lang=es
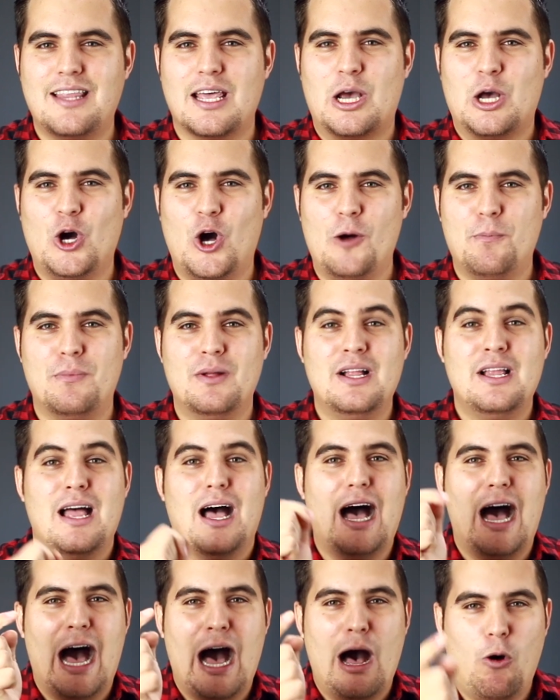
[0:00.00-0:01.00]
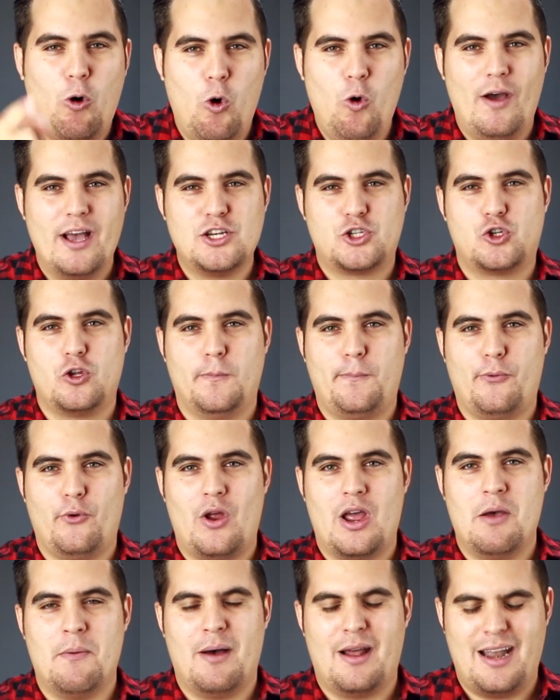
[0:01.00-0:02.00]
de Job aún en su
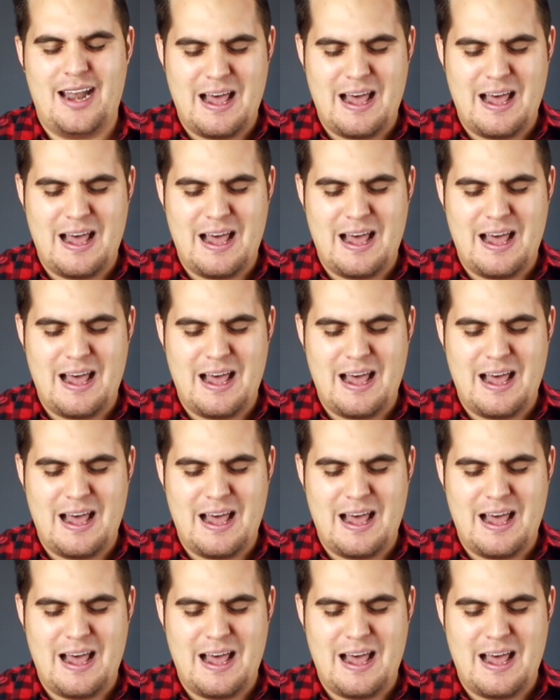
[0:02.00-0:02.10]
prueba.